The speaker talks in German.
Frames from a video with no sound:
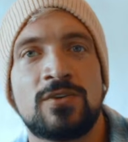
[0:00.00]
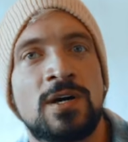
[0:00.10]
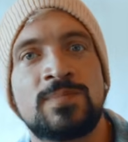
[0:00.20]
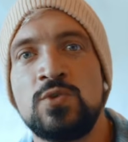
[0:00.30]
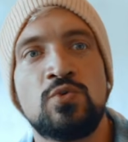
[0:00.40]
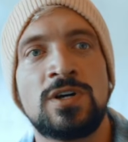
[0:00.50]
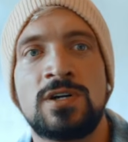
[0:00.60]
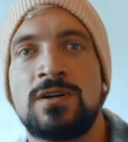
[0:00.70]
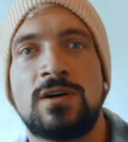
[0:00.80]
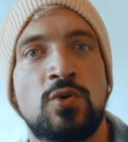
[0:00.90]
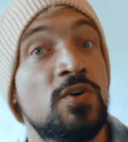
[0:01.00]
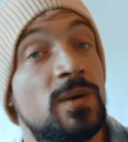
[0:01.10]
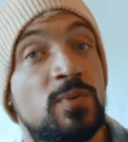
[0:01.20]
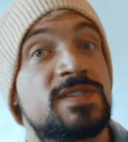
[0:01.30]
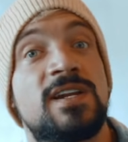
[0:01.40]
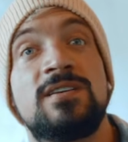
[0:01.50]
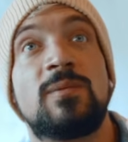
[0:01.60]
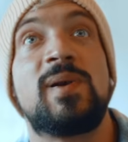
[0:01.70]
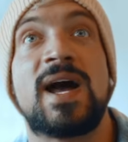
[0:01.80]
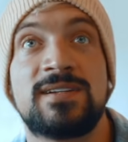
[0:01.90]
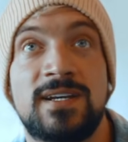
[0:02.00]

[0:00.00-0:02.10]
und habe nur hundertprozentig nach Plan